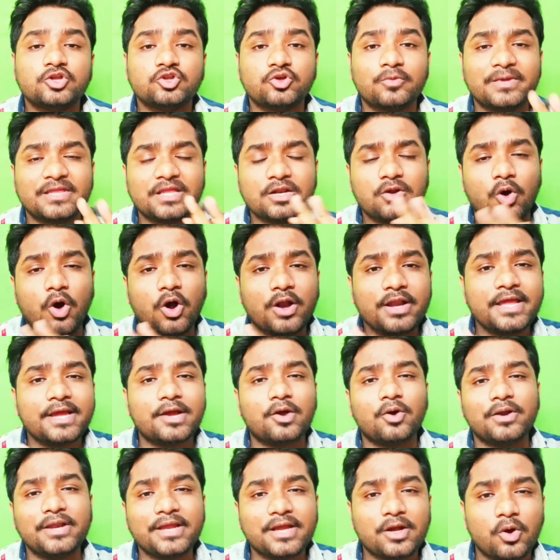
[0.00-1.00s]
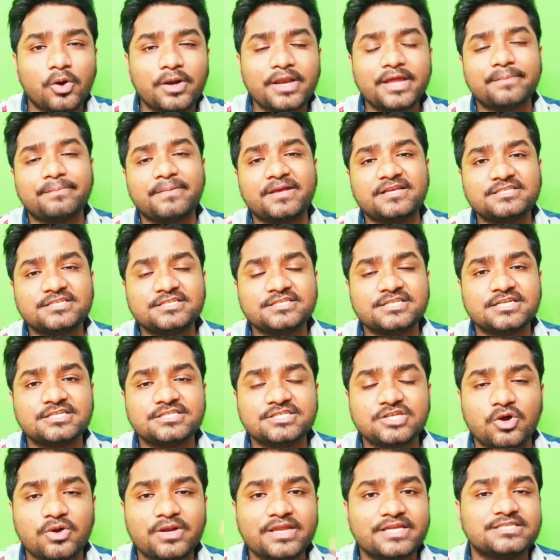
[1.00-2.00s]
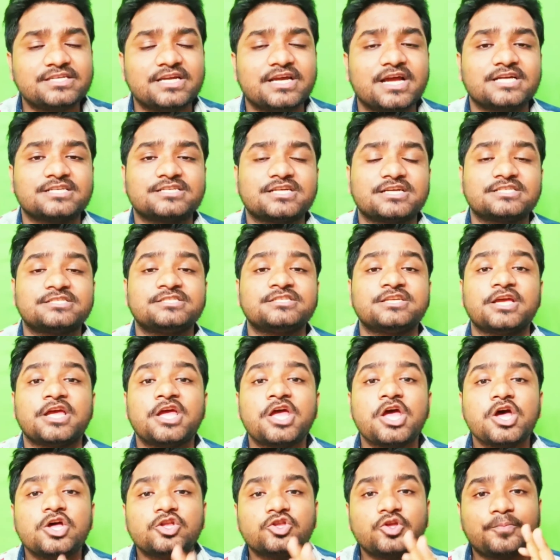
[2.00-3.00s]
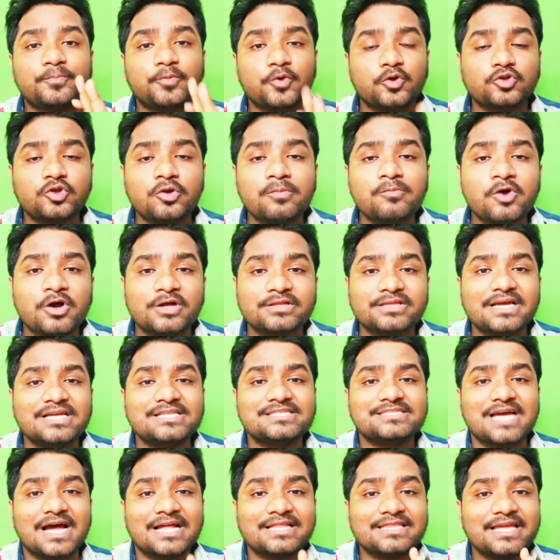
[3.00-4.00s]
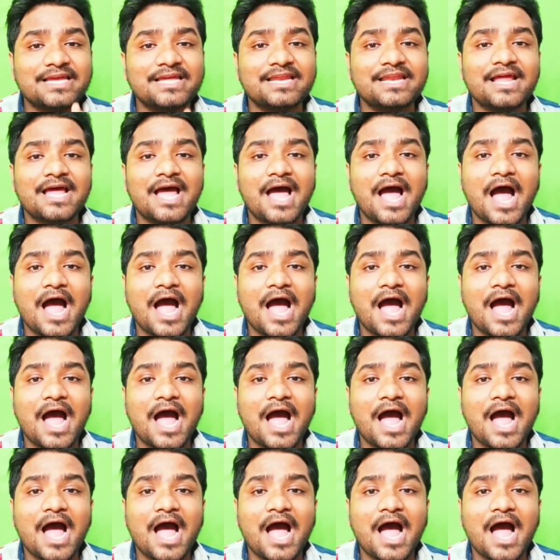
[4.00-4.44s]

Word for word: তোমাদের অনেক অনেক অনেক মেসেজ আসছে অনেক জিজ্ঞাসা আসছে তো প্রথম কথা যাদের